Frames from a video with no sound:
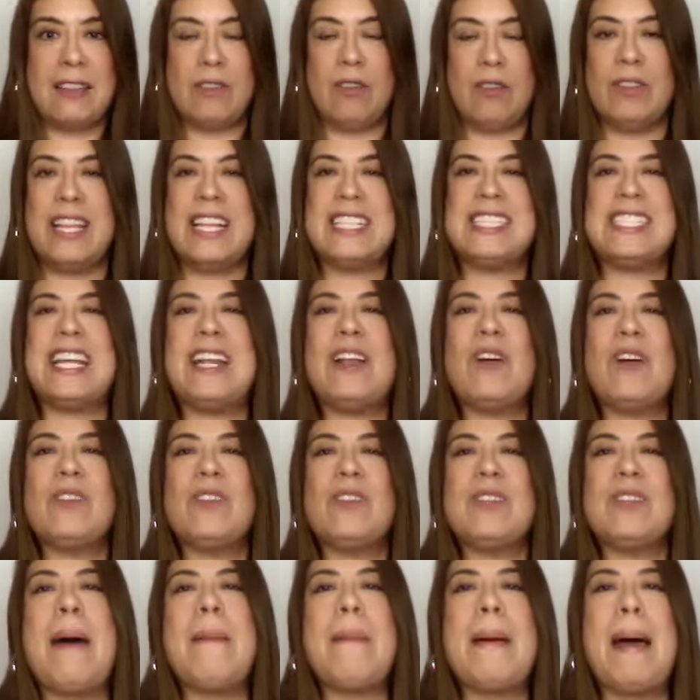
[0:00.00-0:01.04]
donde se
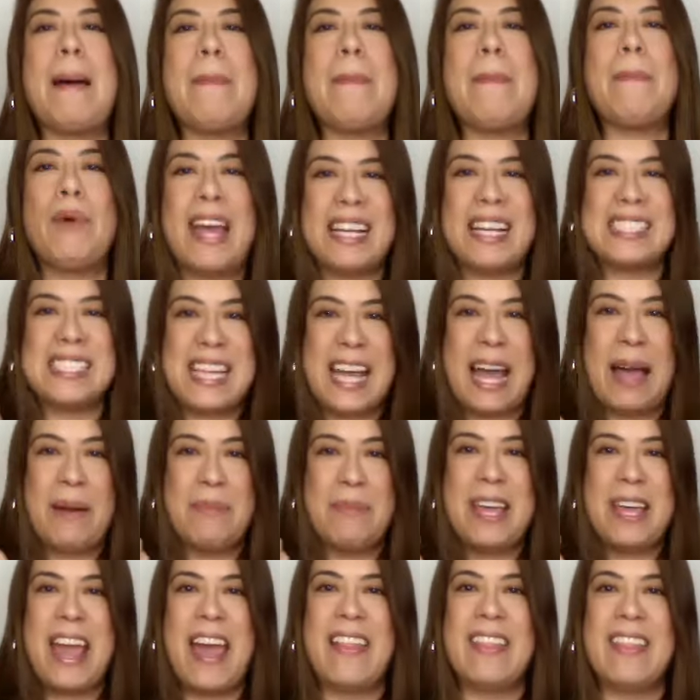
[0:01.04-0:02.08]
notaba pues que
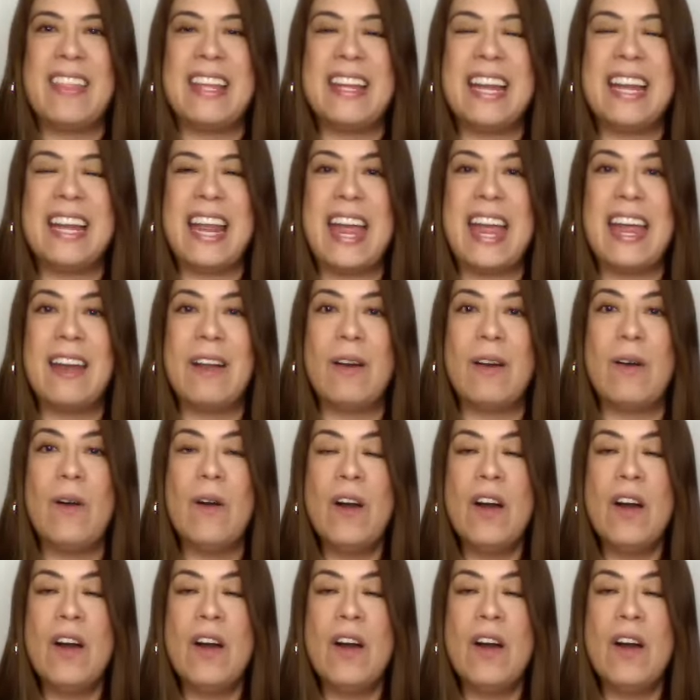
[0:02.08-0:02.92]
había dinero.